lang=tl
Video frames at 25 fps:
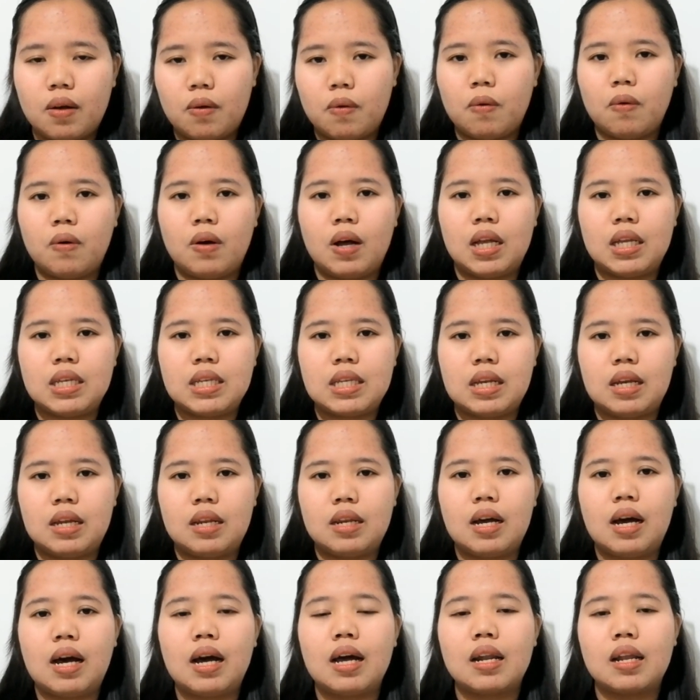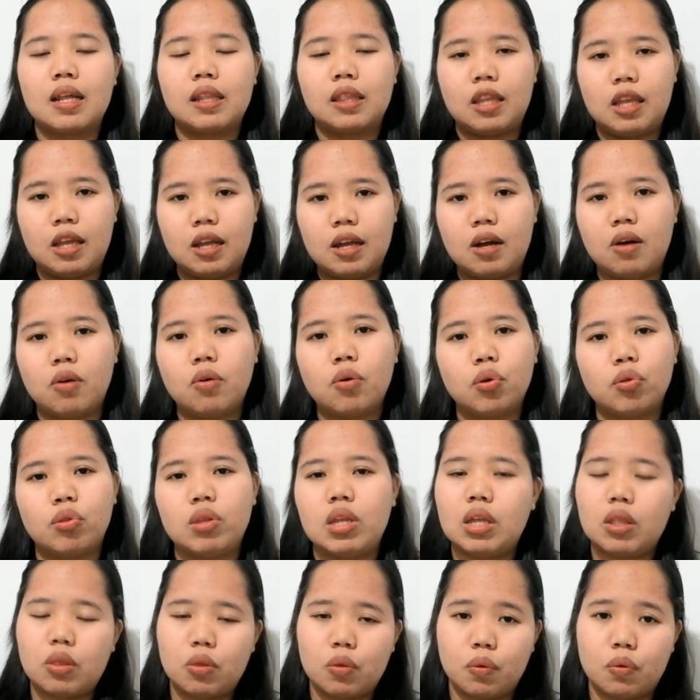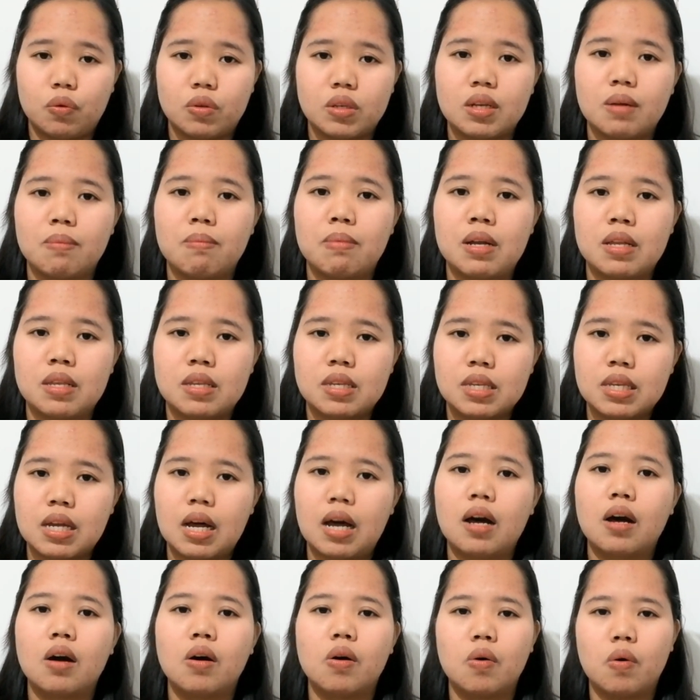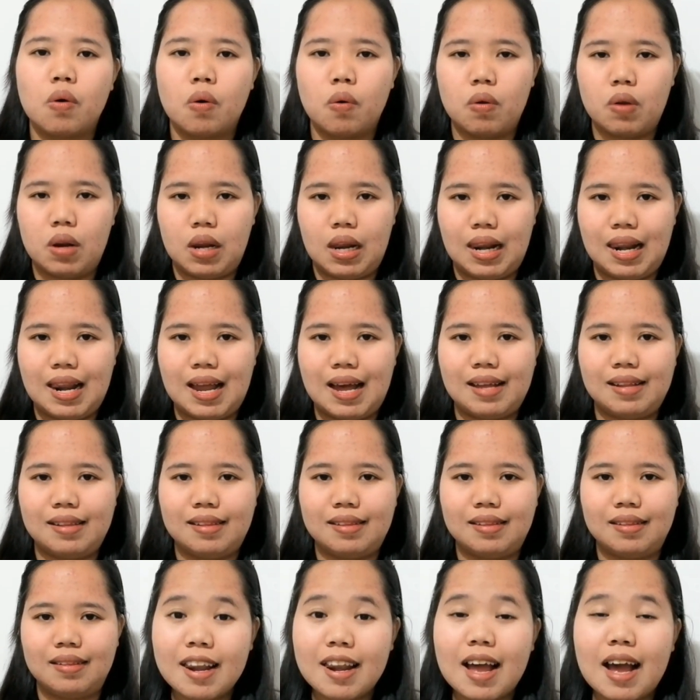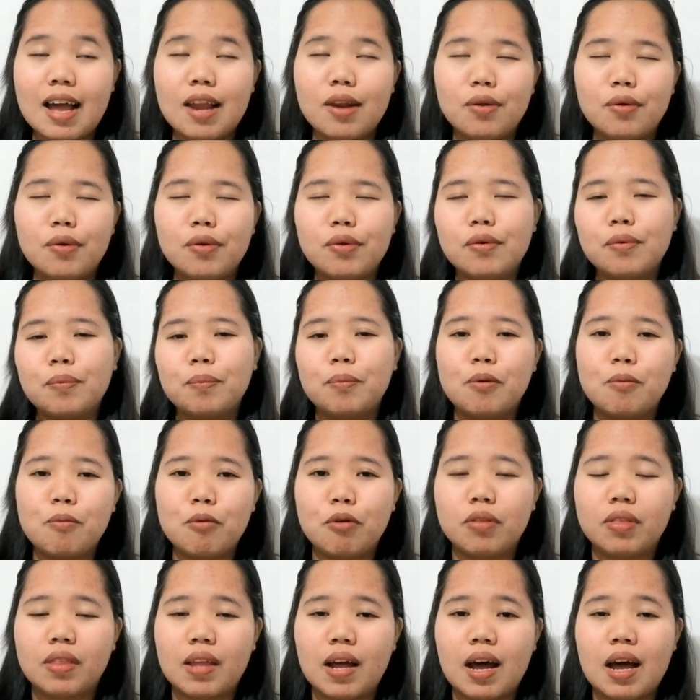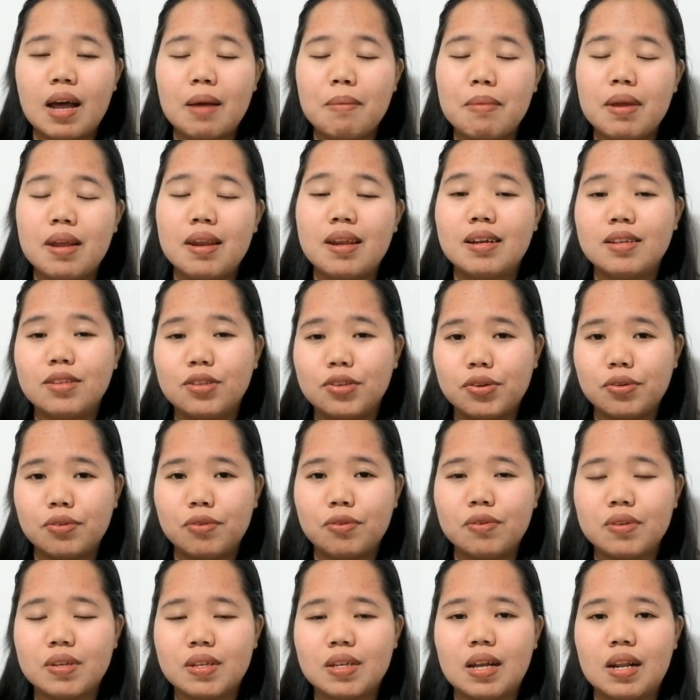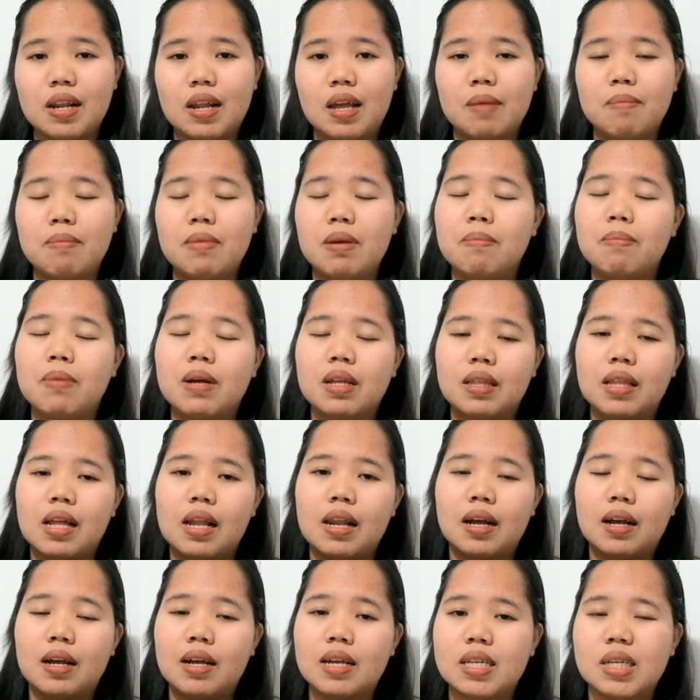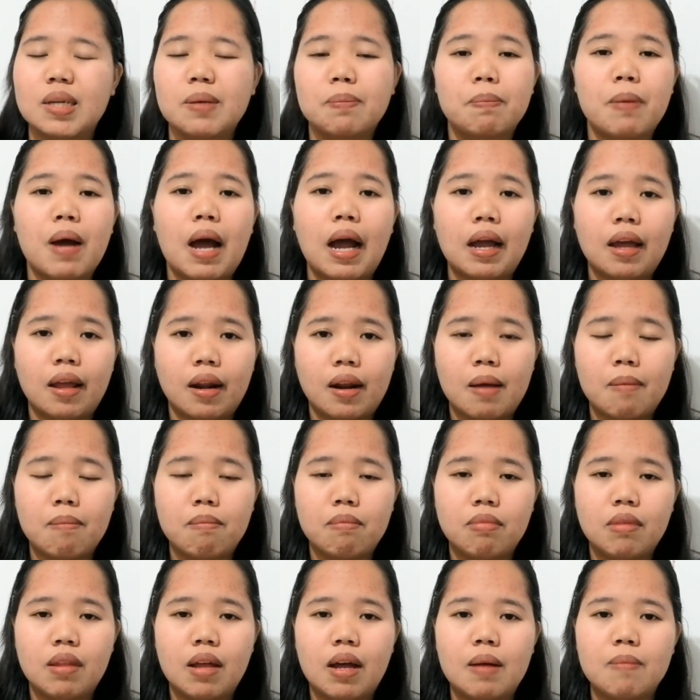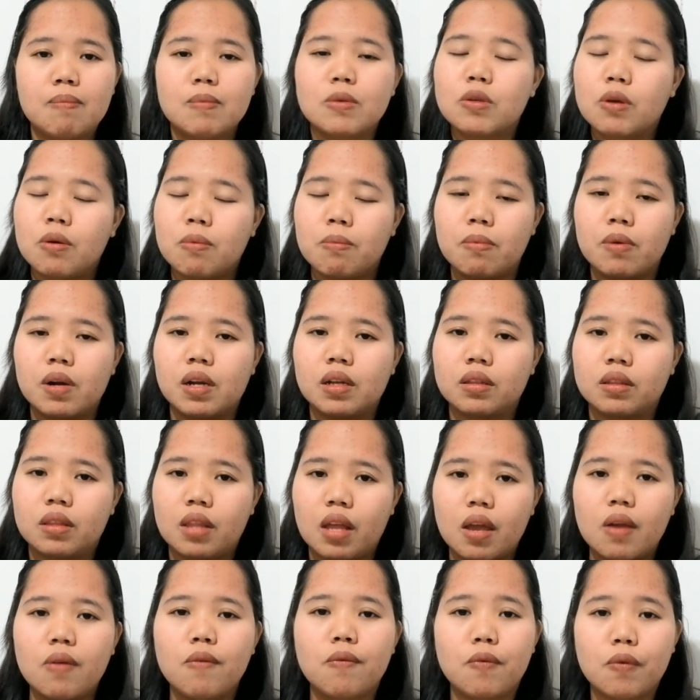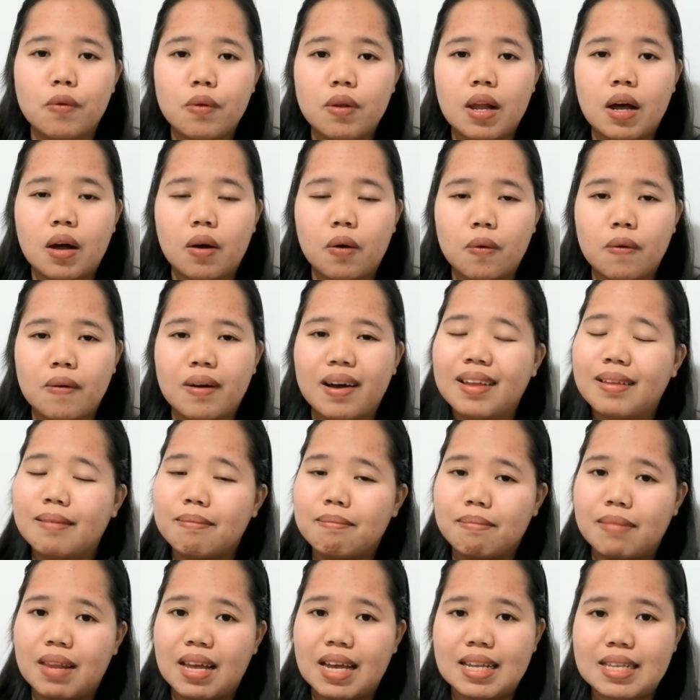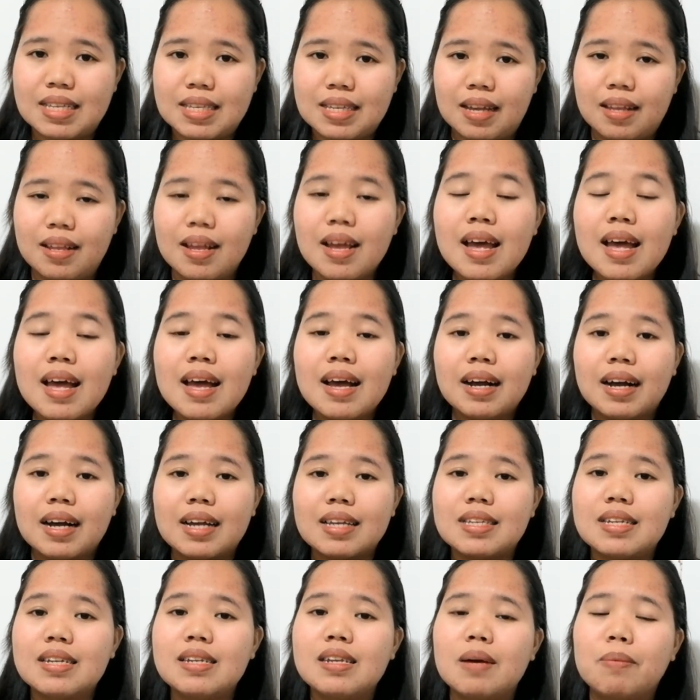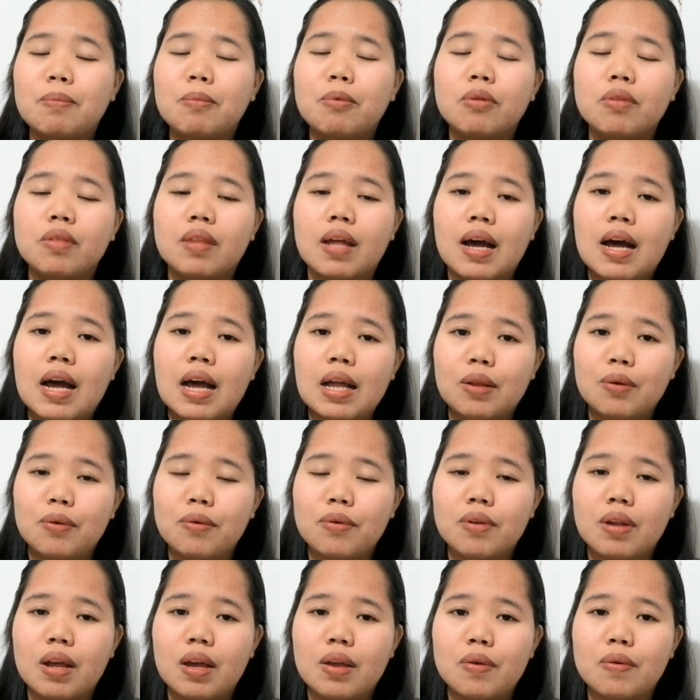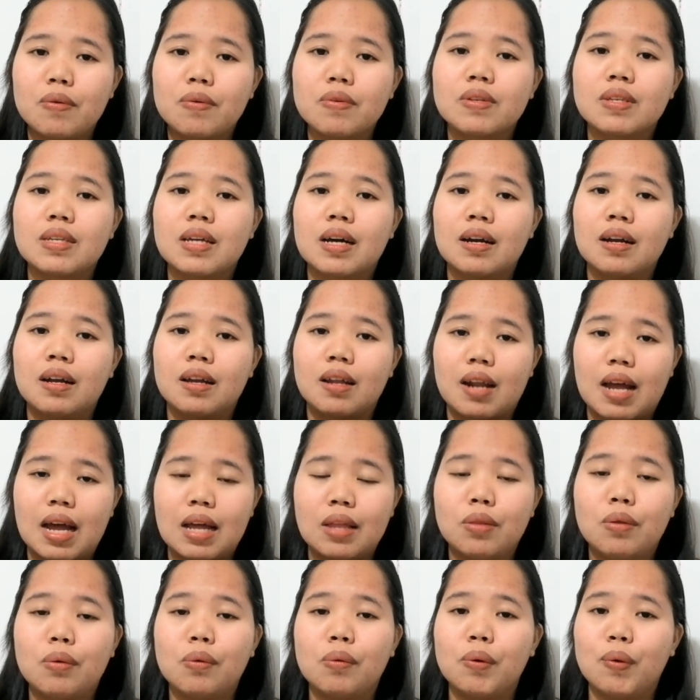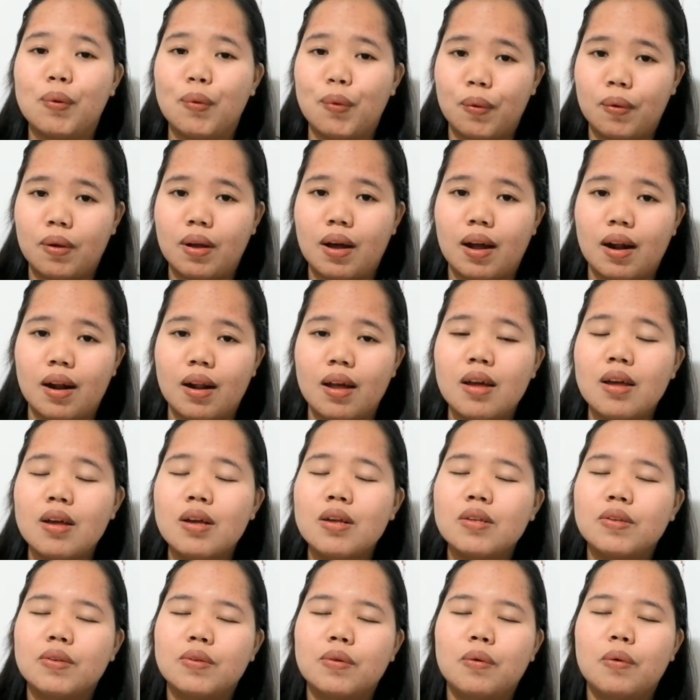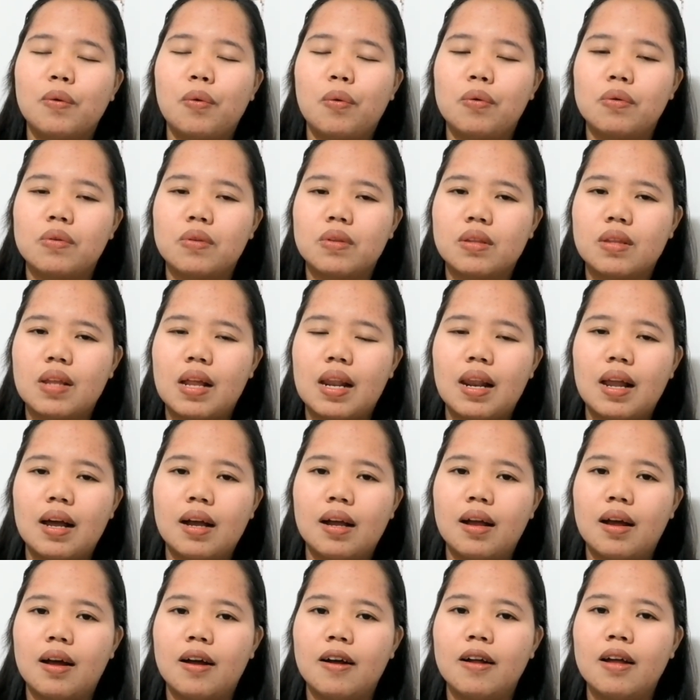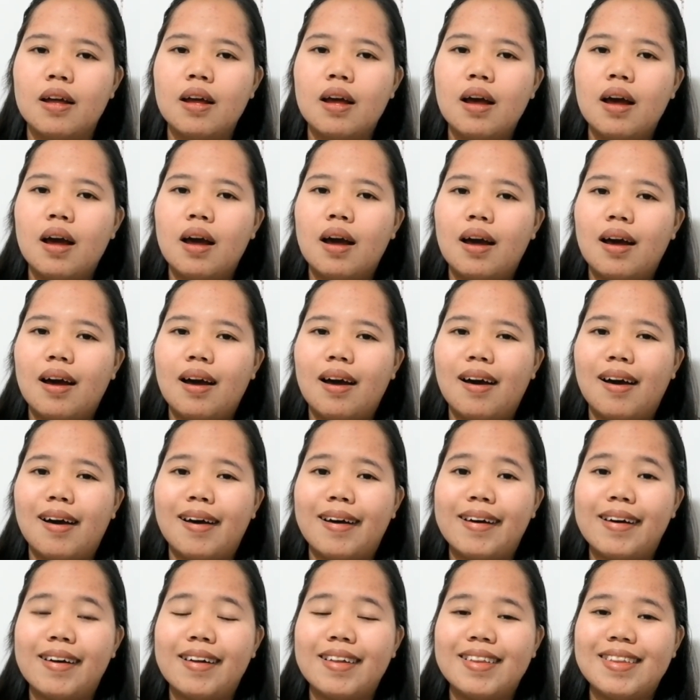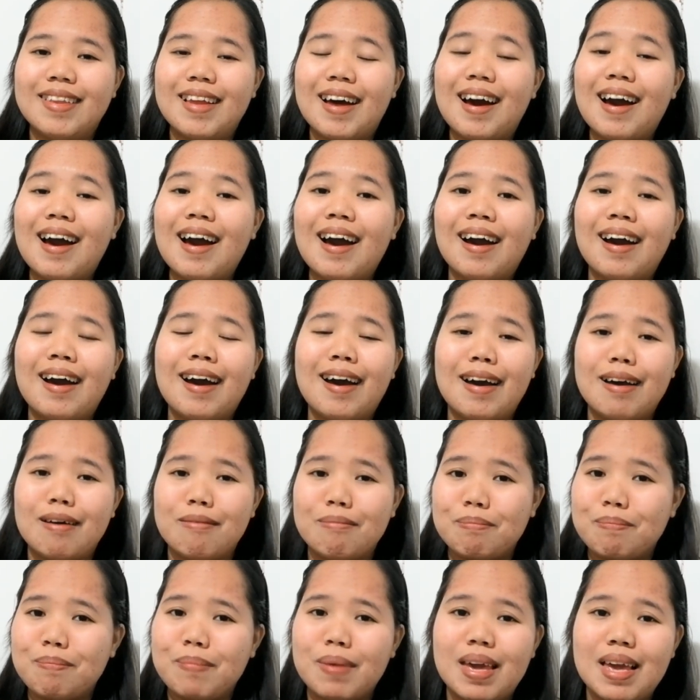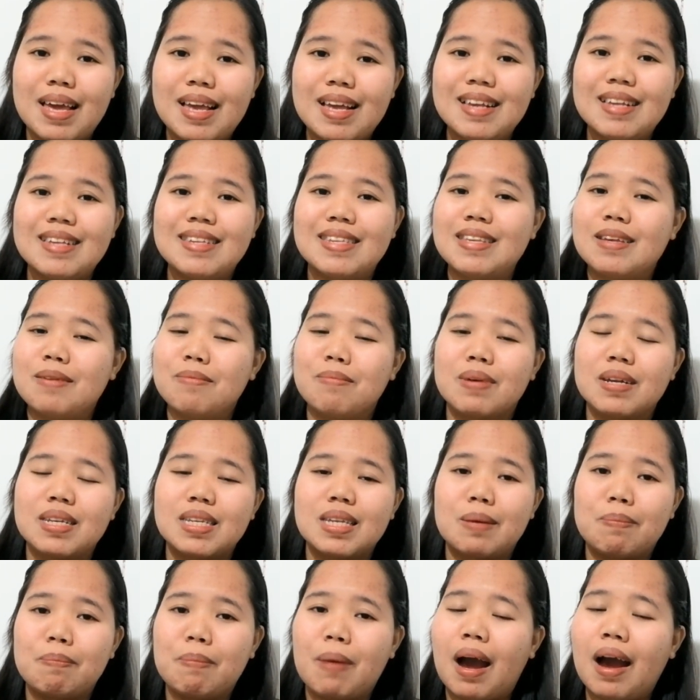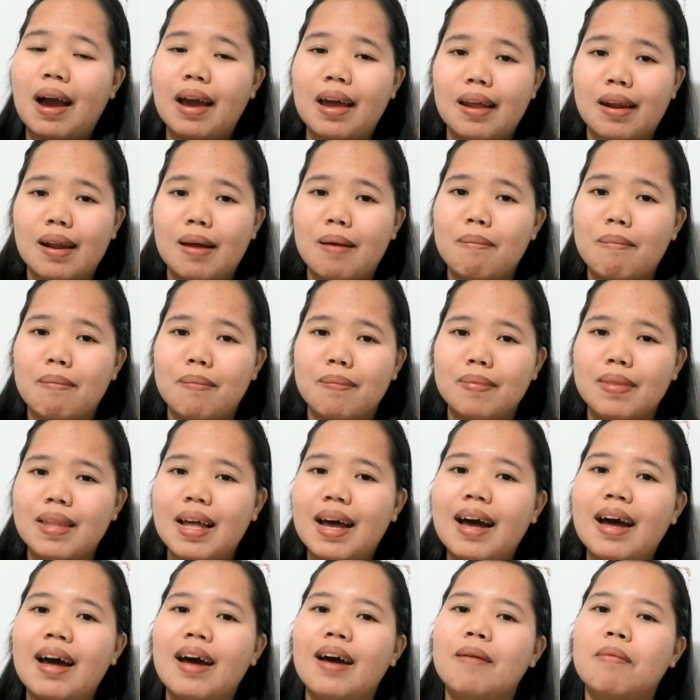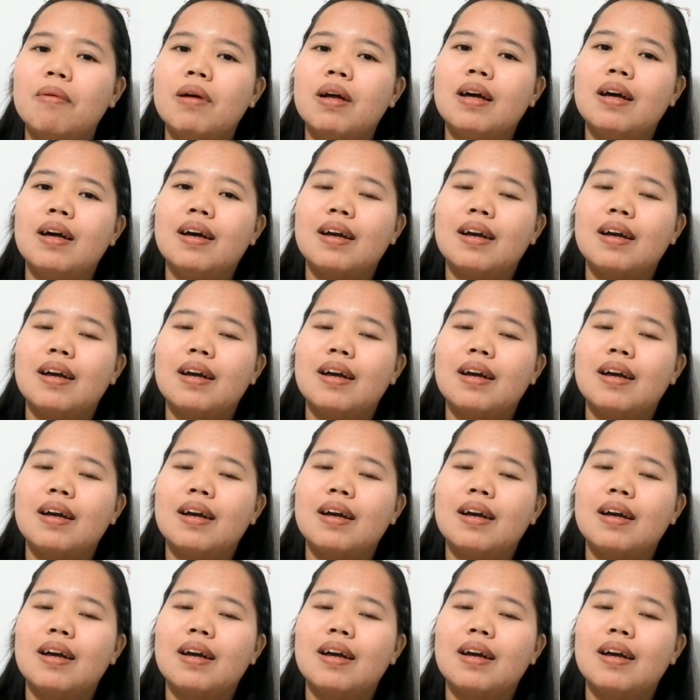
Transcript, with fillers: ako kasi nakarating ako dito sa bansang Holy Land. Lalo nung pumunta kami ng Jerusalem, iba talaga sa pakiramdam. Sobrang thankful ako at blessed kasi napuntahan ko na yung sagradong lugar. So talagang uh, nakaka-amaze, iba sa pakiramdam.